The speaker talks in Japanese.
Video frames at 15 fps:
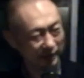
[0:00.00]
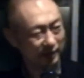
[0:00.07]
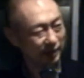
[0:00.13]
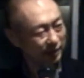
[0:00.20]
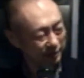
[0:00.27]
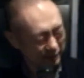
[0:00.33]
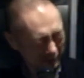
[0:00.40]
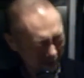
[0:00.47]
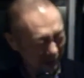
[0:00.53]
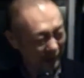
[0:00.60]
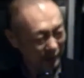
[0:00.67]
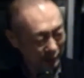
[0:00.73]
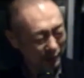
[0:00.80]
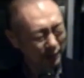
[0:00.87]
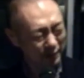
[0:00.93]

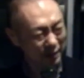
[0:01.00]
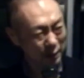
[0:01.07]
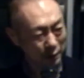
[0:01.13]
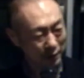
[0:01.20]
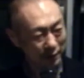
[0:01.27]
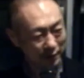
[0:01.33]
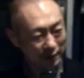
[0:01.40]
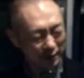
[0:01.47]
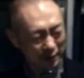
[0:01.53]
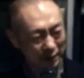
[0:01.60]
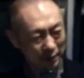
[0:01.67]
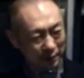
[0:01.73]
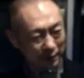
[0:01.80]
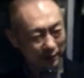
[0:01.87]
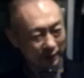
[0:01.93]

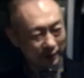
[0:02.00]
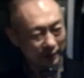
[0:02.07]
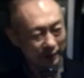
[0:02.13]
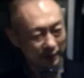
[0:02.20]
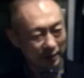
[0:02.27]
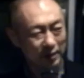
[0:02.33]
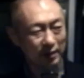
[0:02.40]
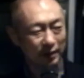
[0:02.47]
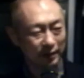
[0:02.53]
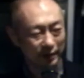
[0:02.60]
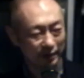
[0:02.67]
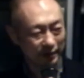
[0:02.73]
タタタタタラララタラララじゃないです